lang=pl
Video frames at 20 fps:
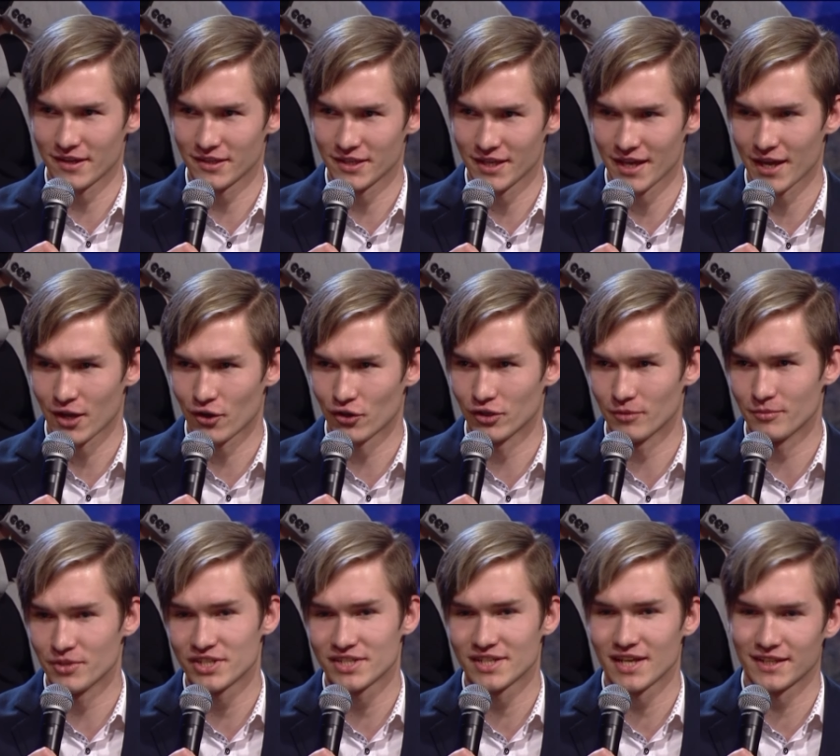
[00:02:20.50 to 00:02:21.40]
i
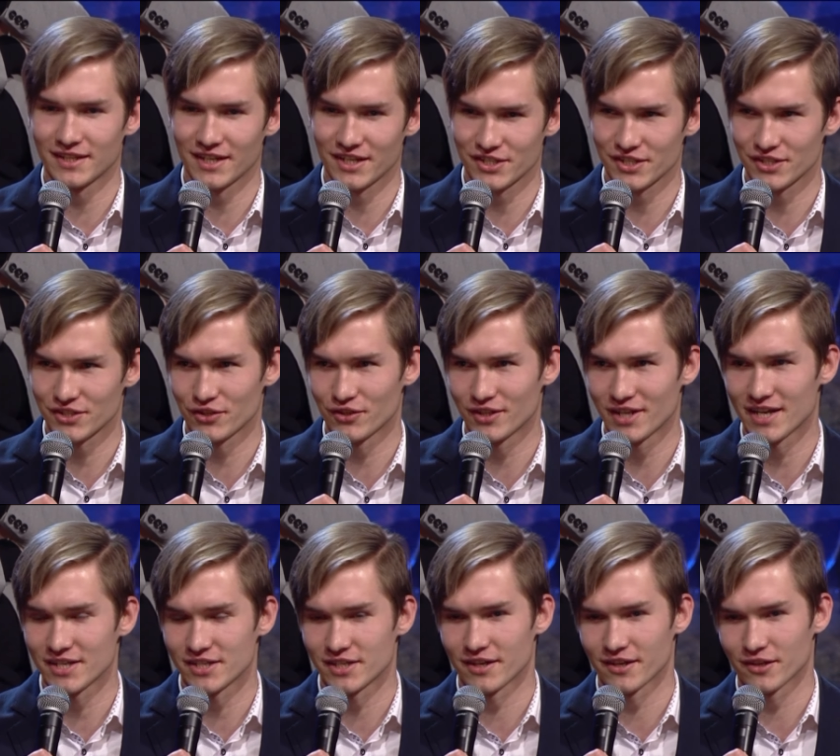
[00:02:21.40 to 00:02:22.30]
ekonomiczne, a także
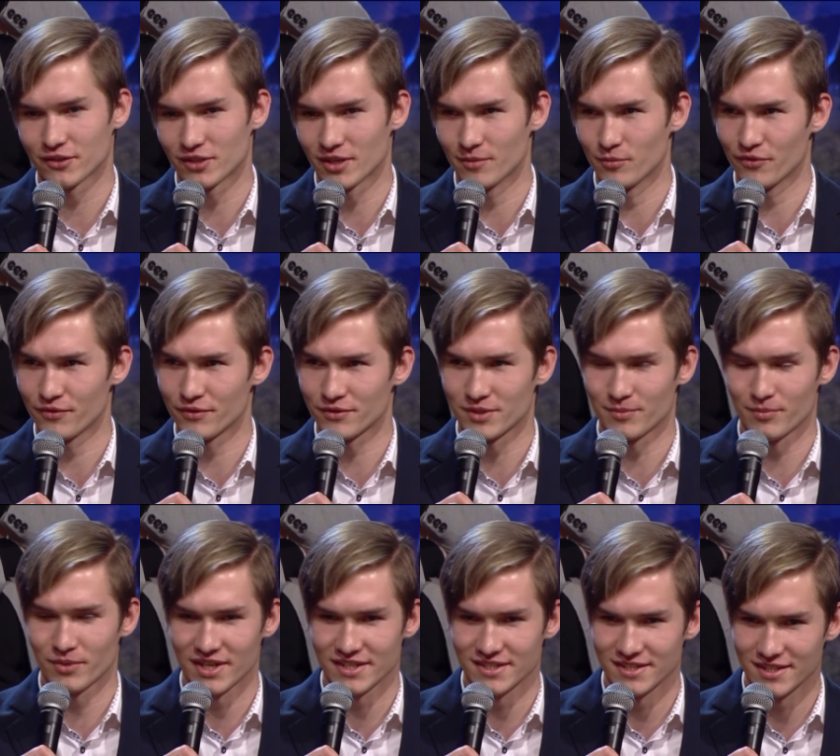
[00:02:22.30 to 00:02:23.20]
sondaże, które mówią, że
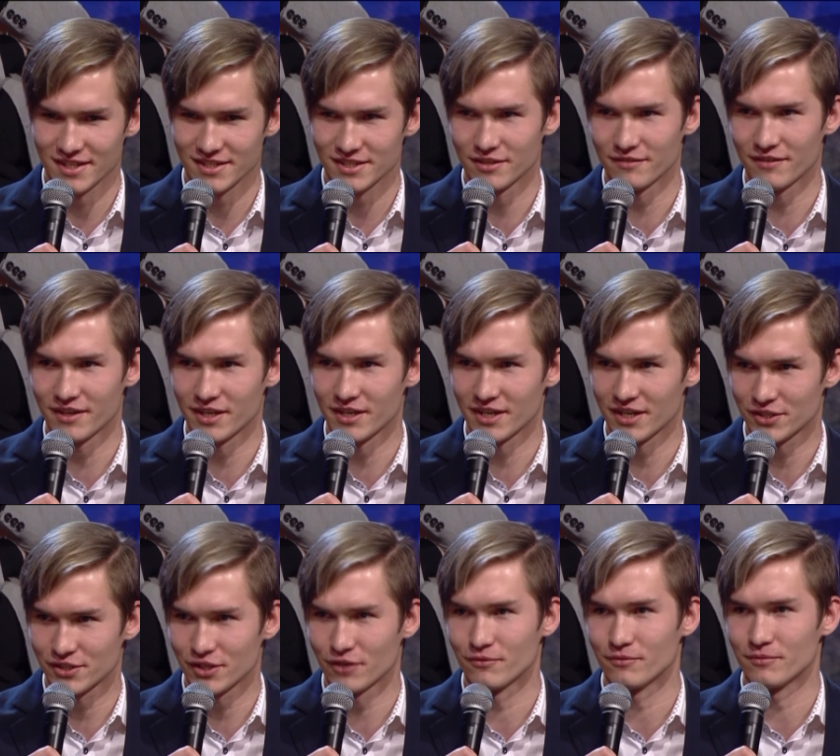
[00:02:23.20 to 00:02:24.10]
Polacy zdecydowanie
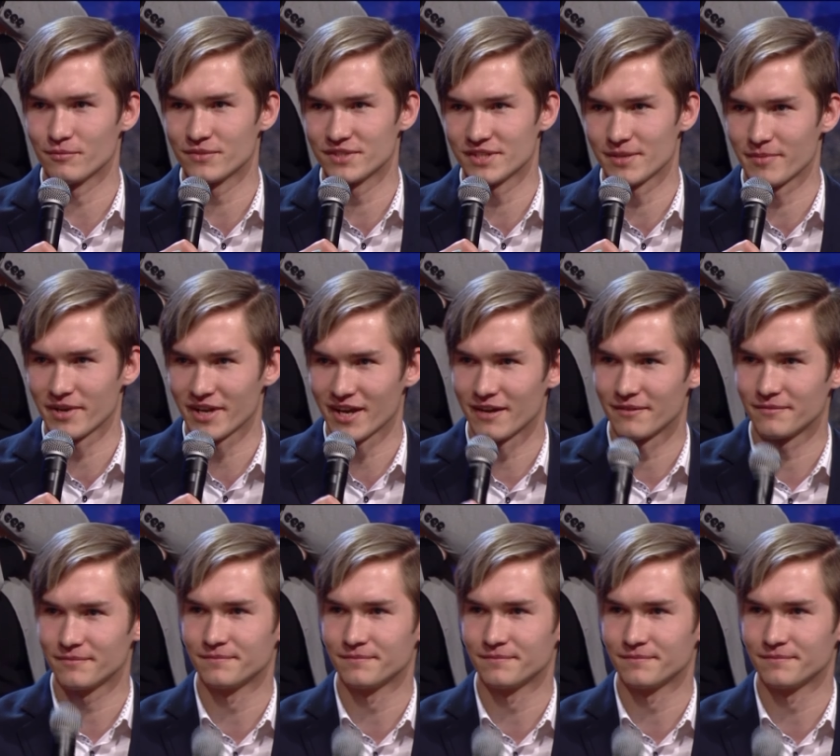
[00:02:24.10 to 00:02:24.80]
chcą CPK.